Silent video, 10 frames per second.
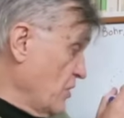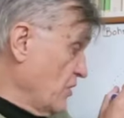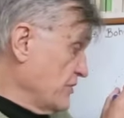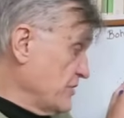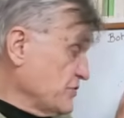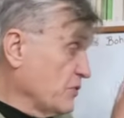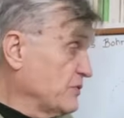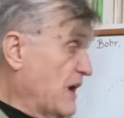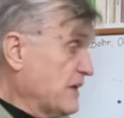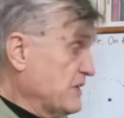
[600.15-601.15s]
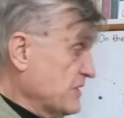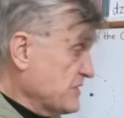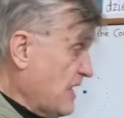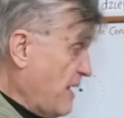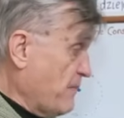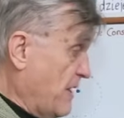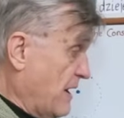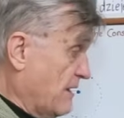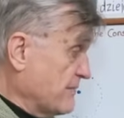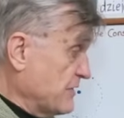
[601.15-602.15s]
One są takie same,
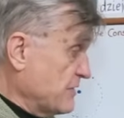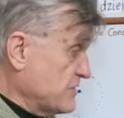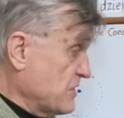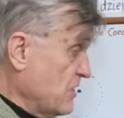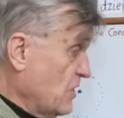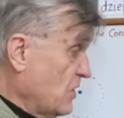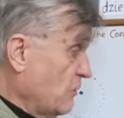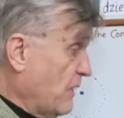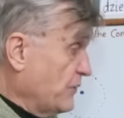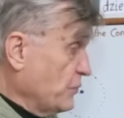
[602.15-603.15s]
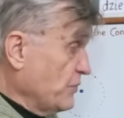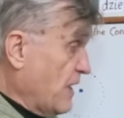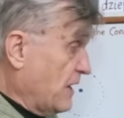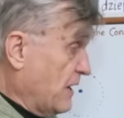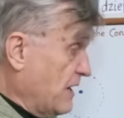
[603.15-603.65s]
a więc ładunek